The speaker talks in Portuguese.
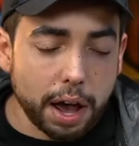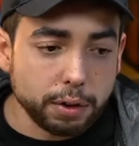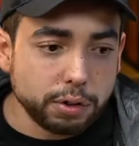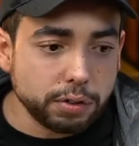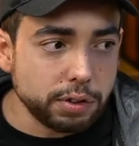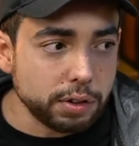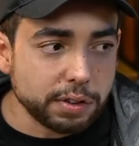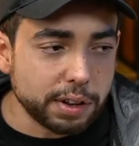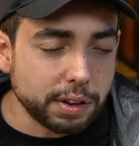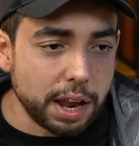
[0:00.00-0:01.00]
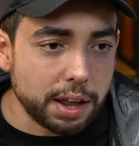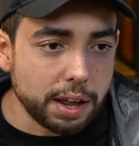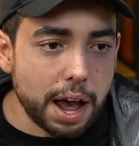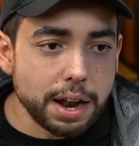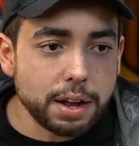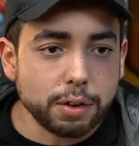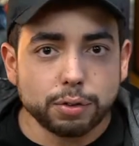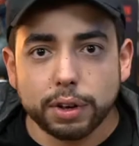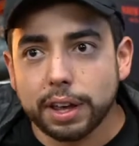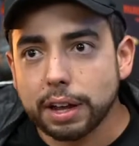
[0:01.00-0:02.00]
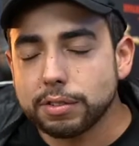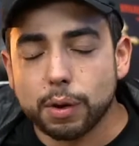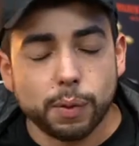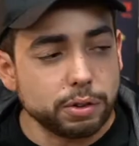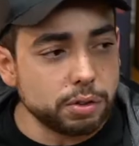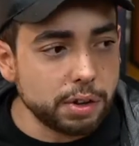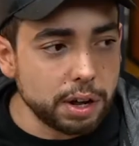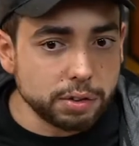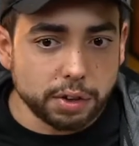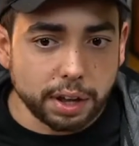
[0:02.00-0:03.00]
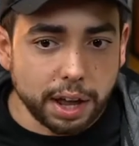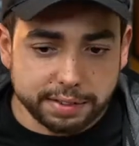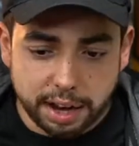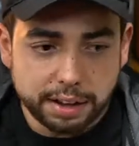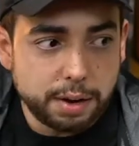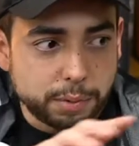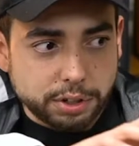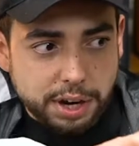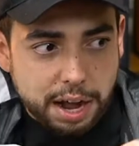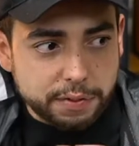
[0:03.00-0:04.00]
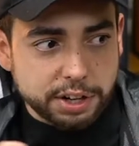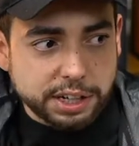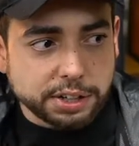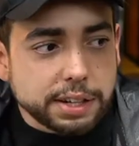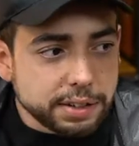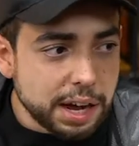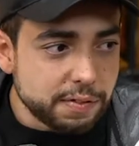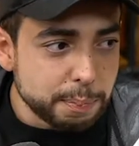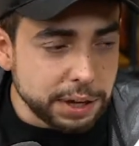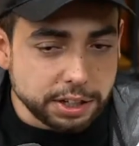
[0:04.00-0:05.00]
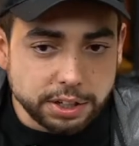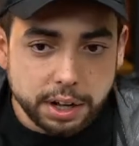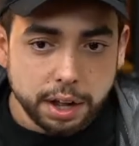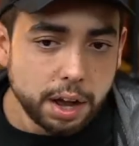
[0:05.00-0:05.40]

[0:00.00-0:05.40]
Aí o tiozinho, ele, ah, não, tô aqui há não sei quantos anos, não sei o que. A sala dele, um monte de garrafinha de cachaça, garrafa pet.